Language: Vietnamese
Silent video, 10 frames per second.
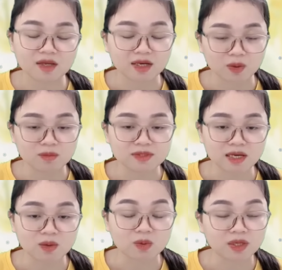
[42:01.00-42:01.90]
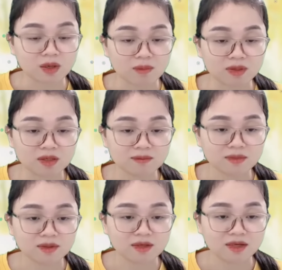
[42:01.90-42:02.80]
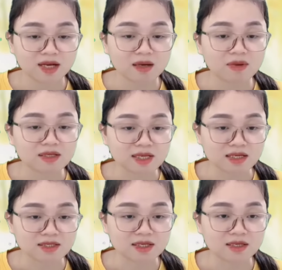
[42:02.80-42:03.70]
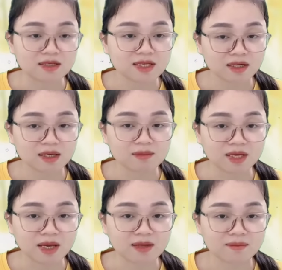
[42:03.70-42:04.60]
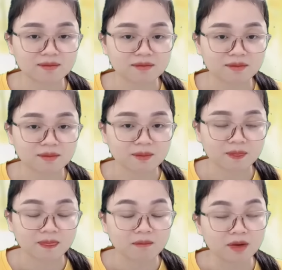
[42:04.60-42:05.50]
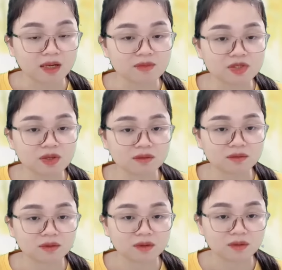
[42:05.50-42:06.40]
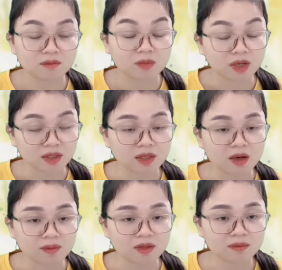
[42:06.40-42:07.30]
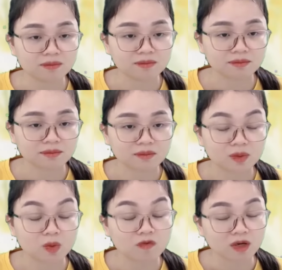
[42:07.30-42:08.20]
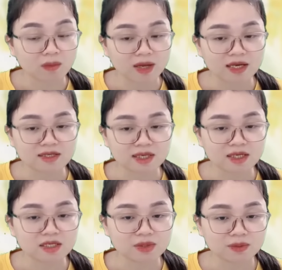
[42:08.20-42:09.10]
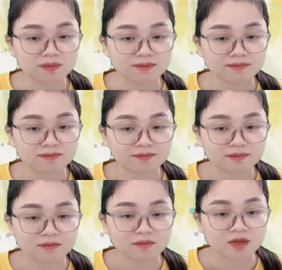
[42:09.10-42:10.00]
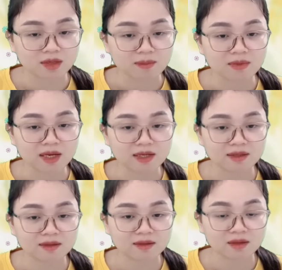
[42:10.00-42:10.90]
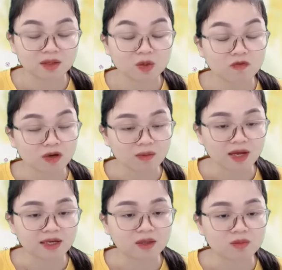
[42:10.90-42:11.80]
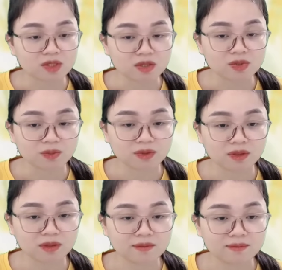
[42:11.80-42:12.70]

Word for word: Ngày hôm sau cô đi họp lớp Ăn mặc giản dị, trang điểm nhẹ Mười năm trước Mỗi lần đi họp lớp Cô và Ngọc Anh sẽ đi chung Nhưng năm nay cô và Ngọc Anh không chơi chung nữa